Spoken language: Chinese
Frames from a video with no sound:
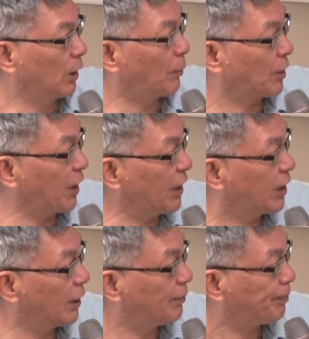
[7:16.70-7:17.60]
那么这一
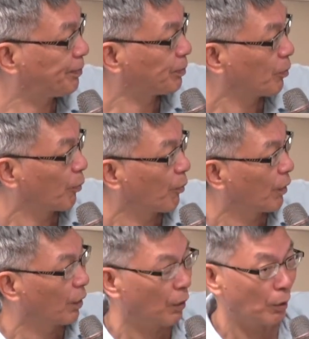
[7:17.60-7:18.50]
些
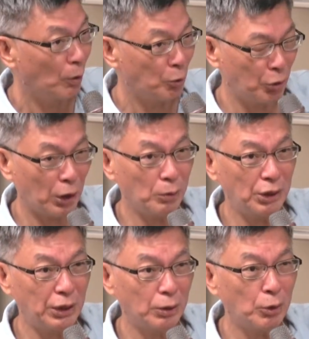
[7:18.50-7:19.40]
主要的问
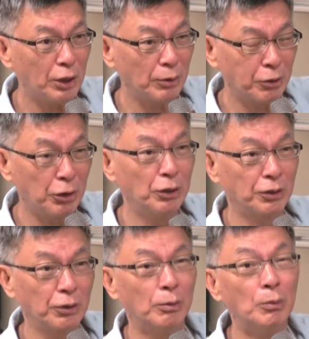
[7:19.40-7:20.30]
题是为什么水有
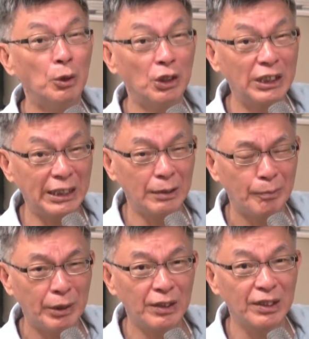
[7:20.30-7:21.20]
这种魔力，
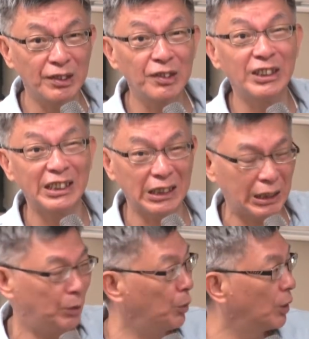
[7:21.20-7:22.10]
变成世界的
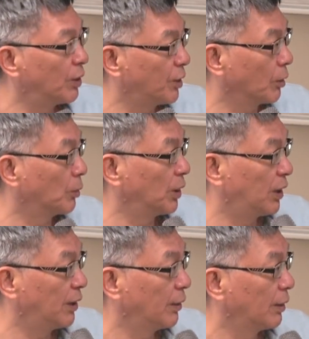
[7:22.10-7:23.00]
根源这种问
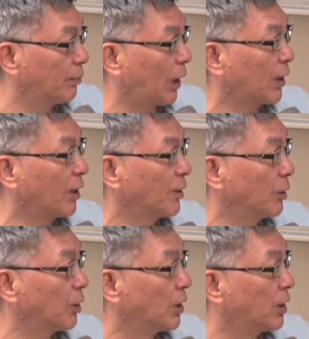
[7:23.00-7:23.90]
题，把它当哲
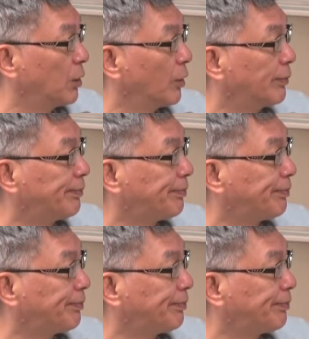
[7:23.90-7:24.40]
学的起源。